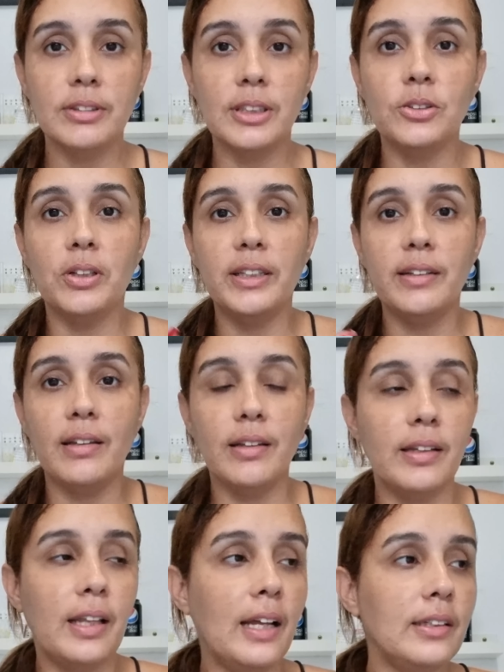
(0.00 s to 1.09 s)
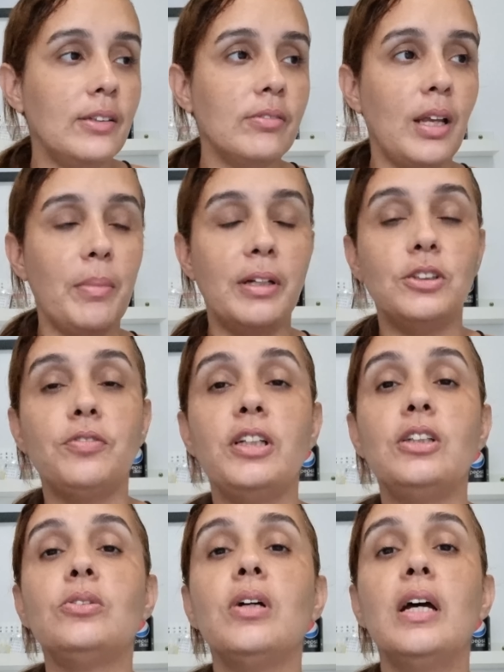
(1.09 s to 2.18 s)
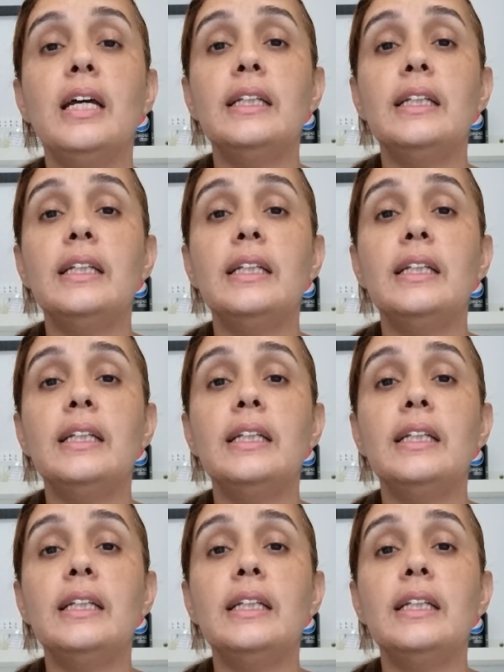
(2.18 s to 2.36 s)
Vocês não entender nada e não tem mais vídeo.